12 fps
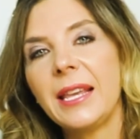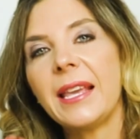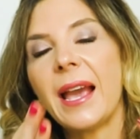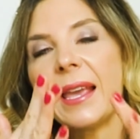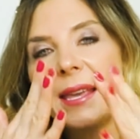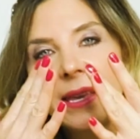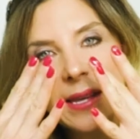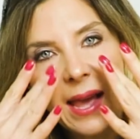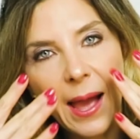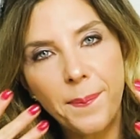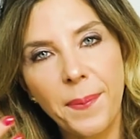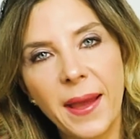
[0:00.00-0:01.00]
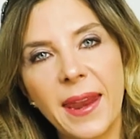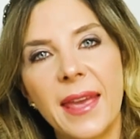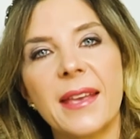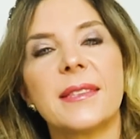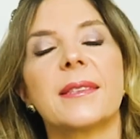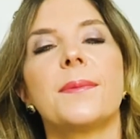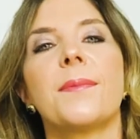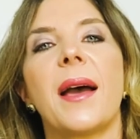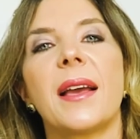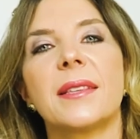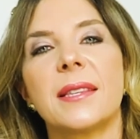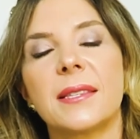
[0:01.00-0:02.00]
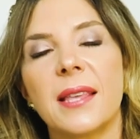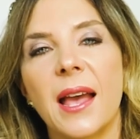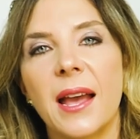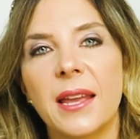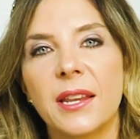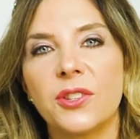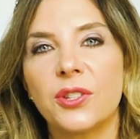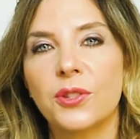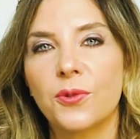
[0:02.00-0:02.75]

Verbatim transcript: e aí aparece mais essa área de